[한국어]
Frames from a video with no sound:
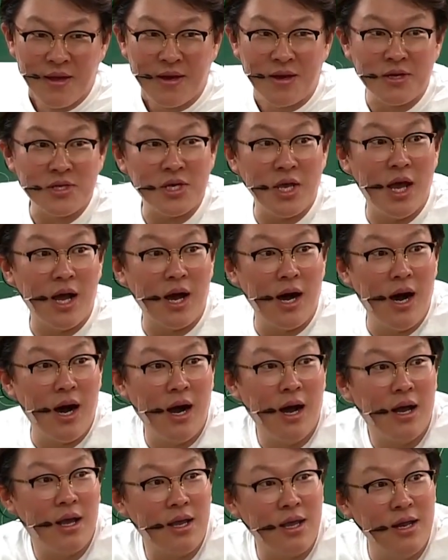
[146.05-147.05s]
그래서
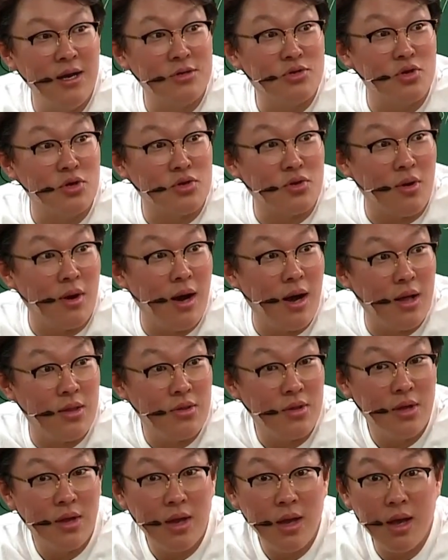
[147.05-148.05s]
얘가 일주일 동안
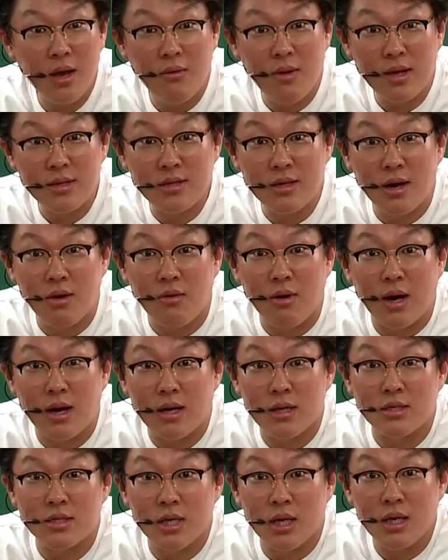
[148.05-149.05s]
해왔더라고
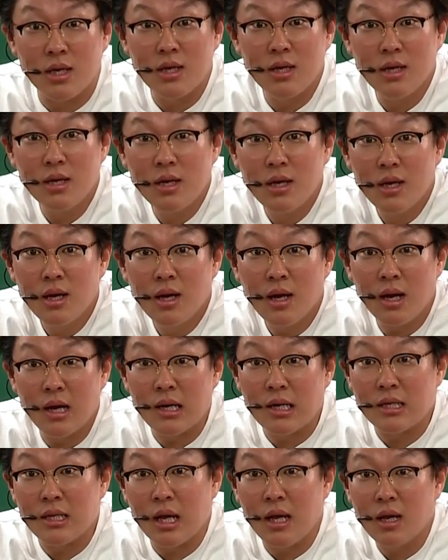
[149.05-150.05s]
알았지.
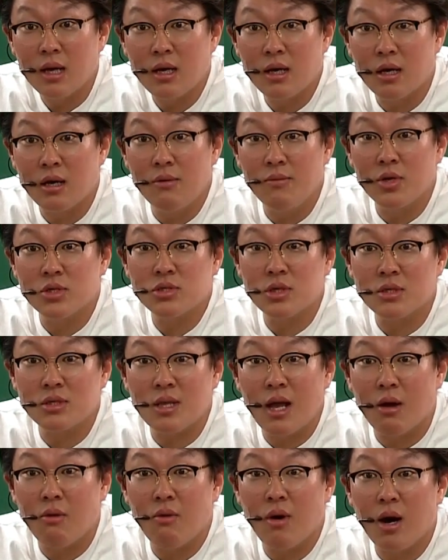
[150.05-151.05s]
알겠냐? 그러면서
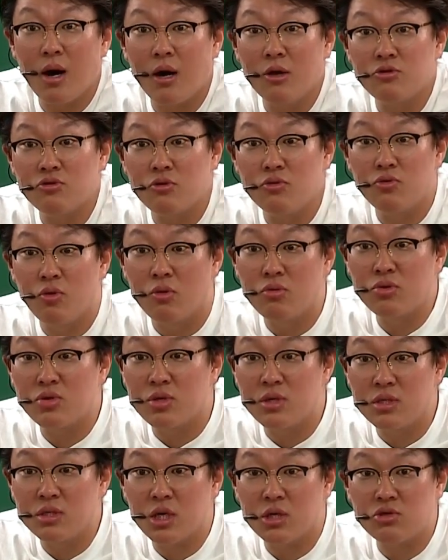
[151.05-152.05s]
딱 와가지고
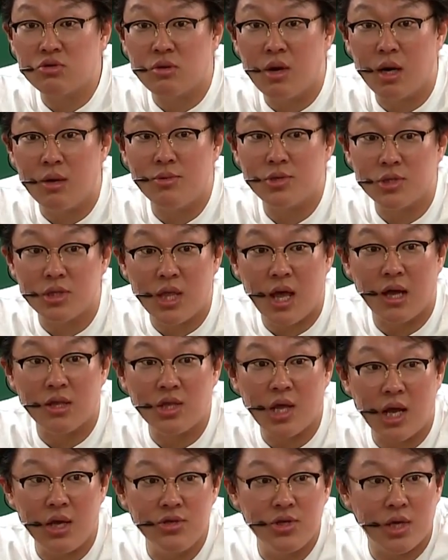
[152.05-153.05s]
노트를 제출하면서
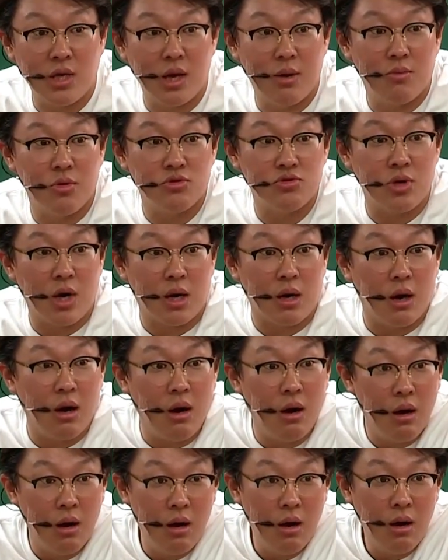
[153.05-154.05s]
내한테 한 얘기가 뭔지 알아?